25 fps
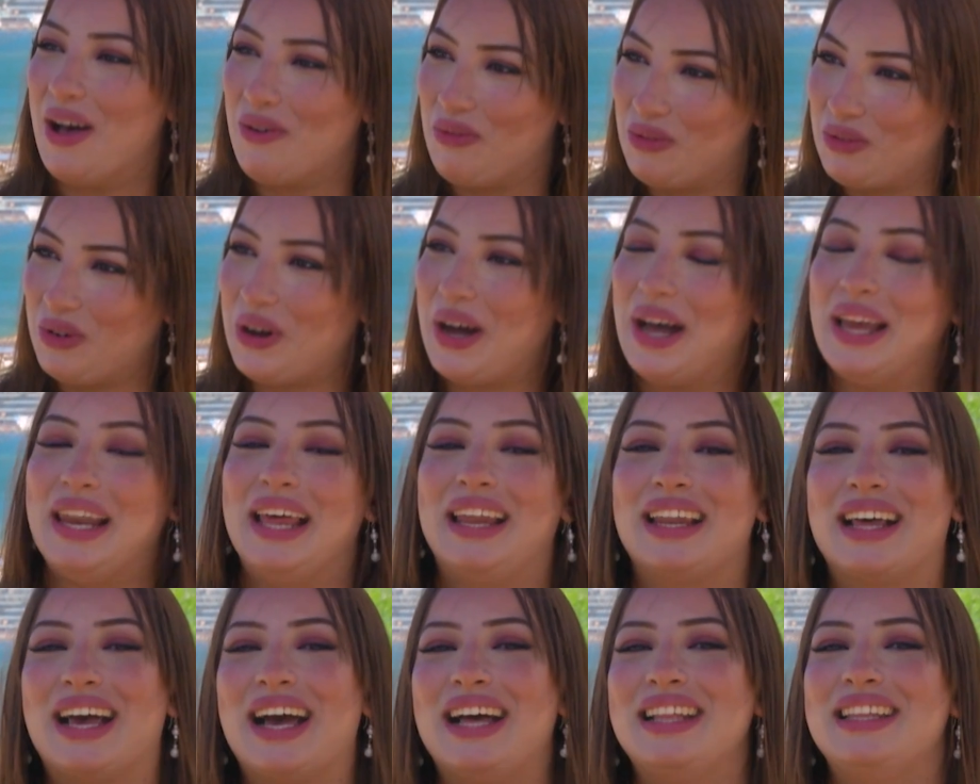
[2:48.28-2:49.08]
فوالا
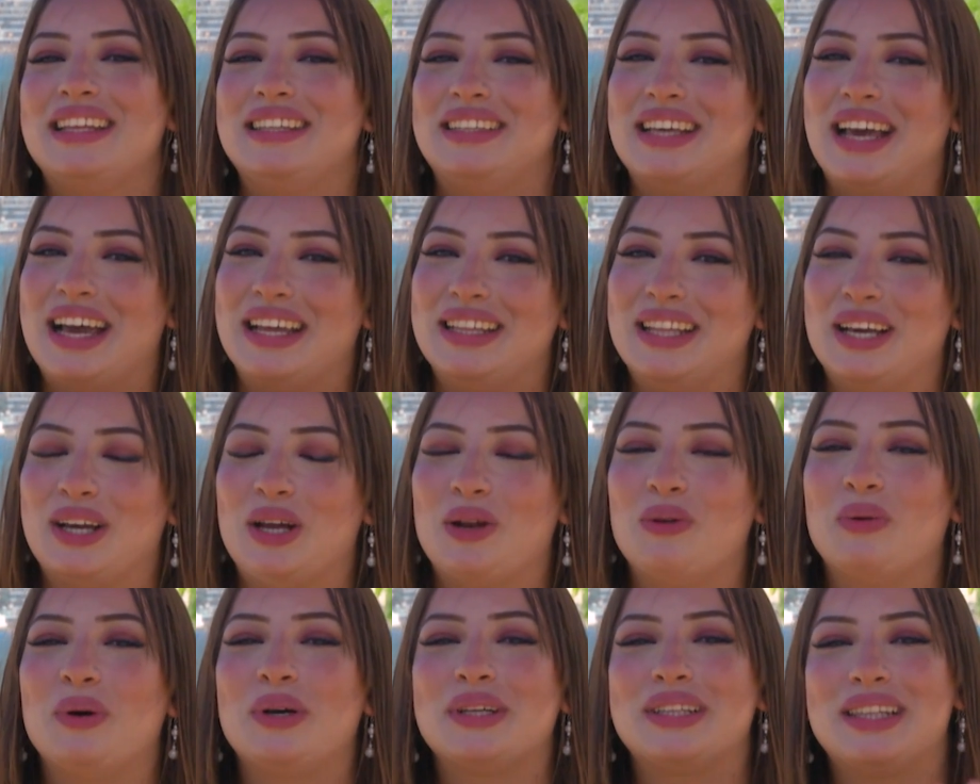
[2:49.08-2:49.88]
القاضي تاع هذاك
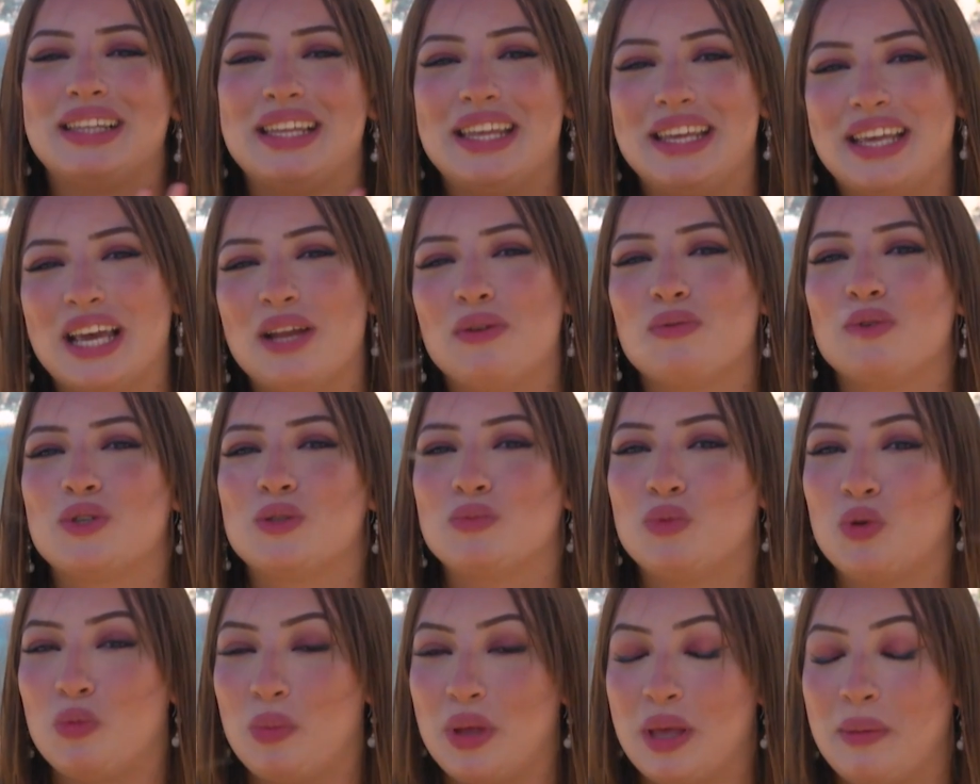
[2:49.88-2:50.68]
الوقت اللي كان
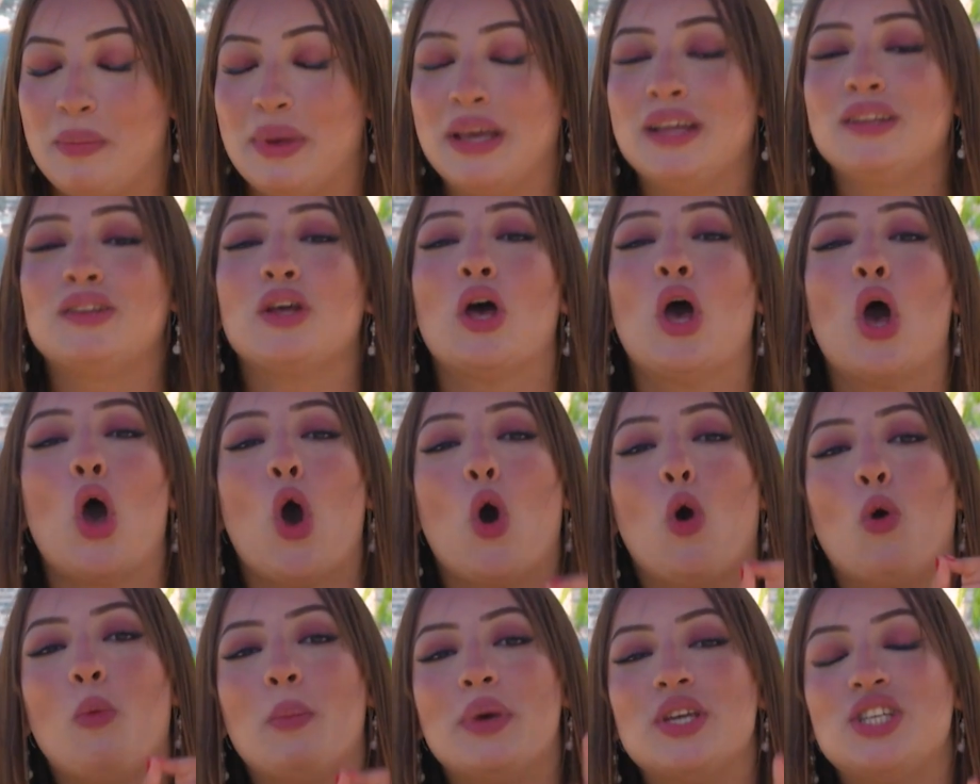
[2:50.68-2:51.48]
اسمه بيبيط
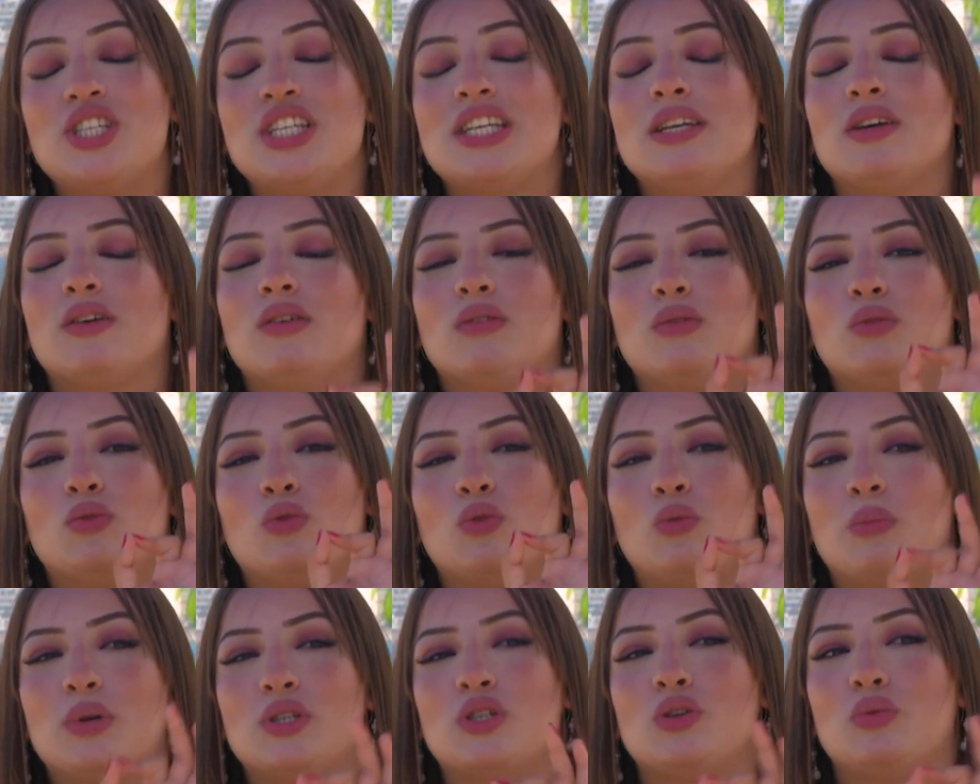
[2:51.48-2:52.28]
وماشي
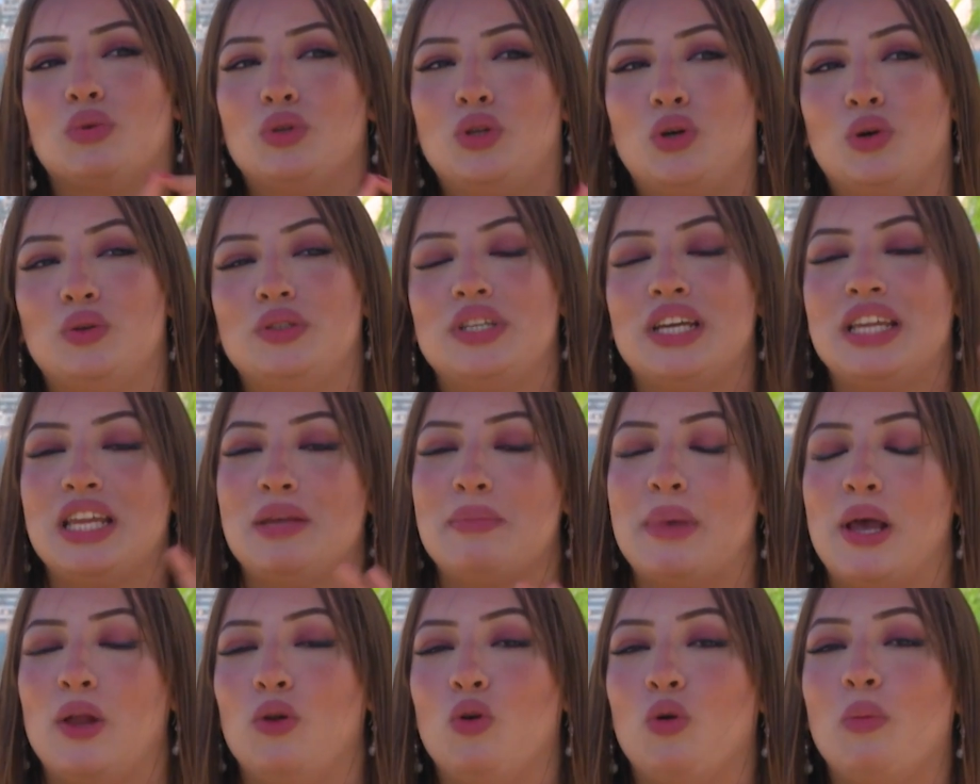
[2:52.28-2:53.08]
وباش نوضحوا ثاني
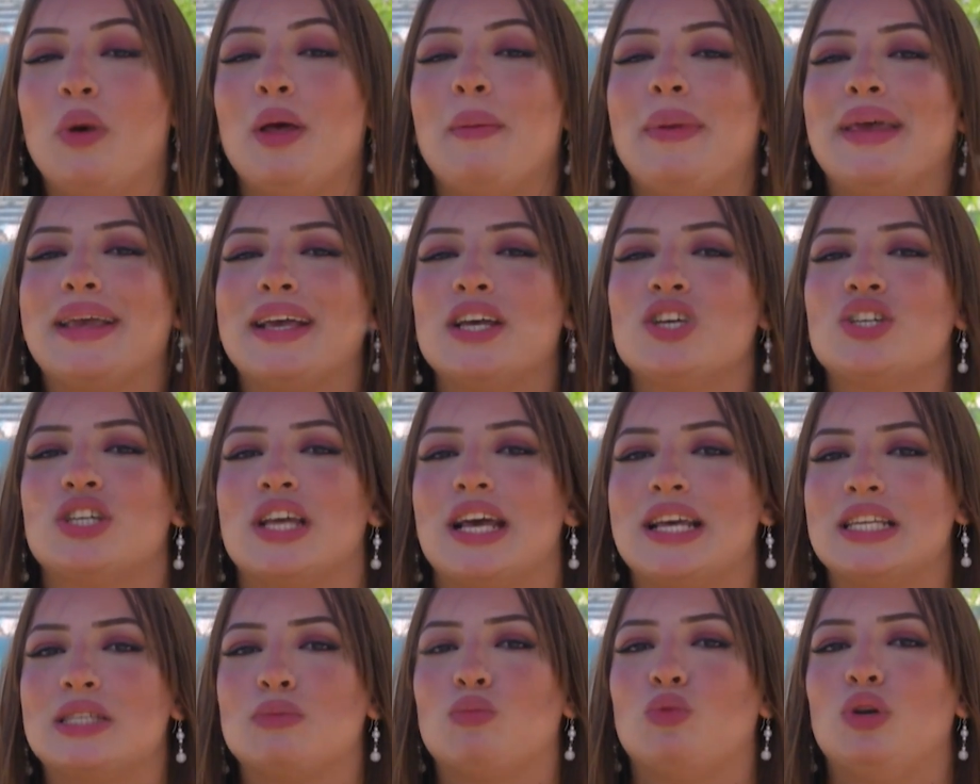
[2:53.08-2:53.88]
معلومه ما كانش
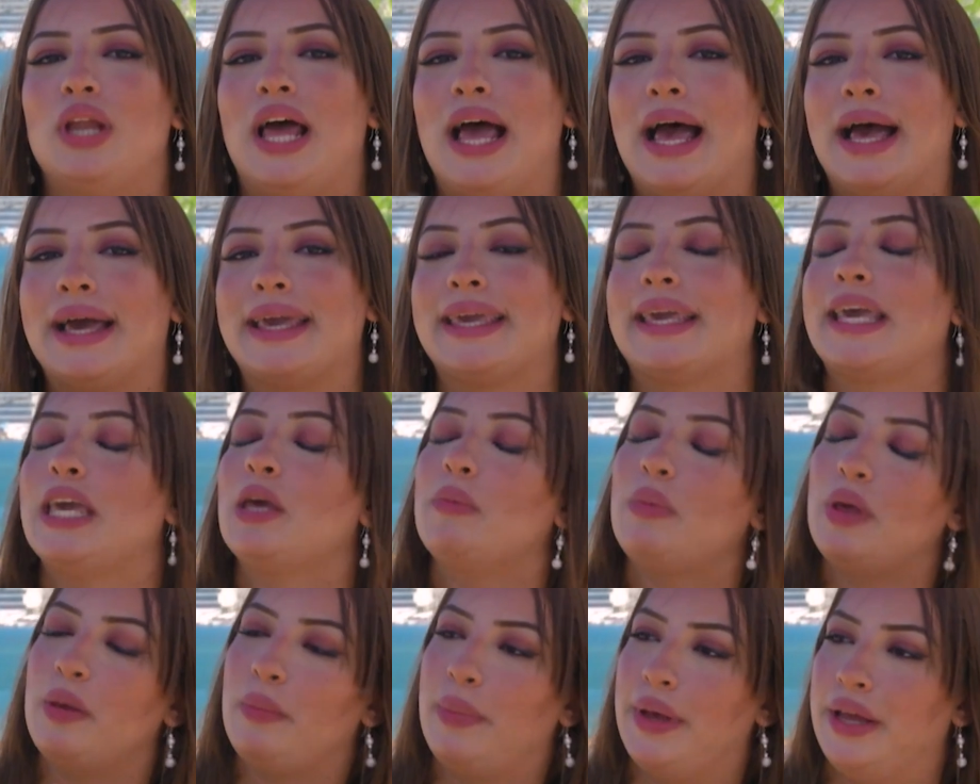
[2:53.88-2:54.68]
اسمه
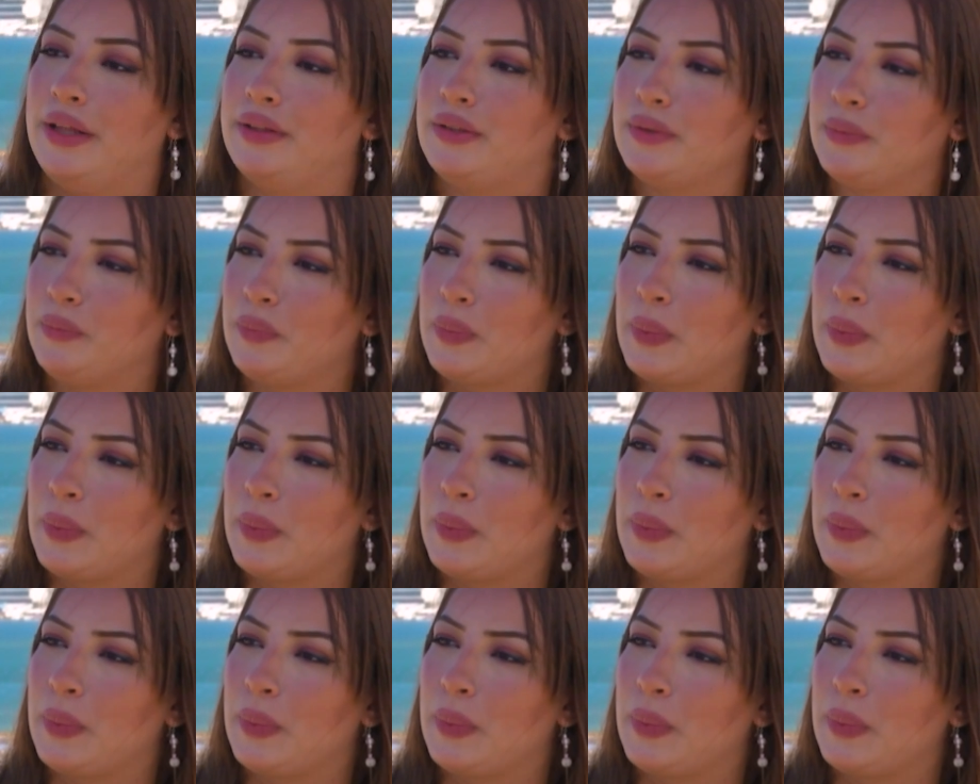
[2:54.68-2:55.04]
الحقيقي بيبيط